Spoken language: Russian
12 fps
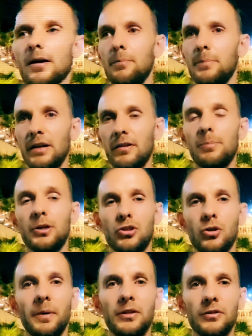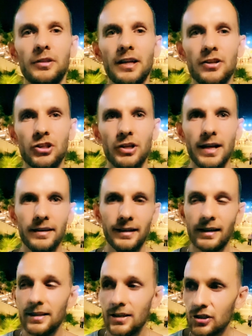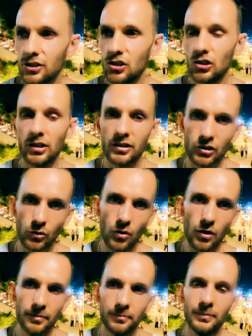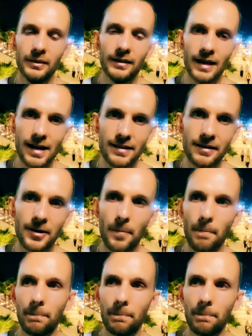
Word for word: Первое, про что пойдет речь, это, конечно же, рацион питания.